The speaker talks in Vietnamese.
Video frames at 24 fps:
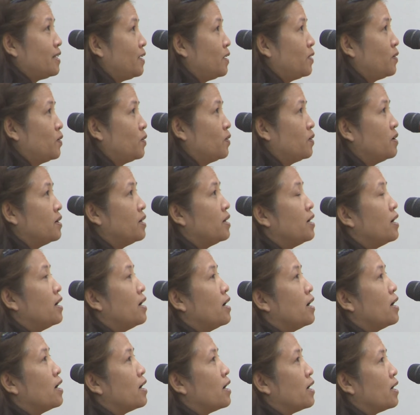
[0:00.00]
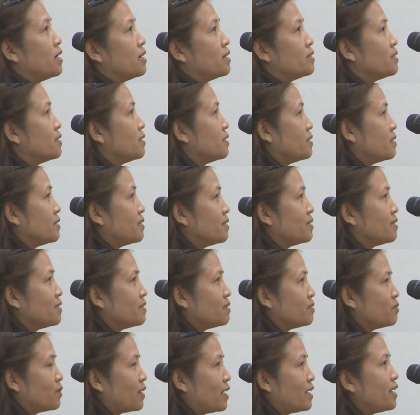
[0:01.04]
nhiều uh,
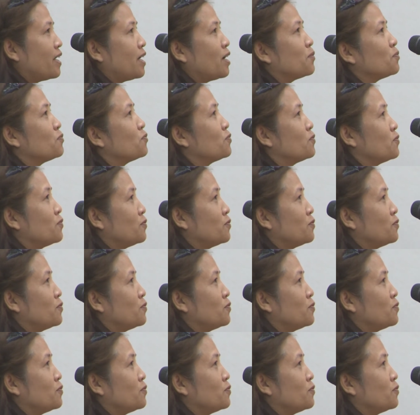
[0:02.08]
anh em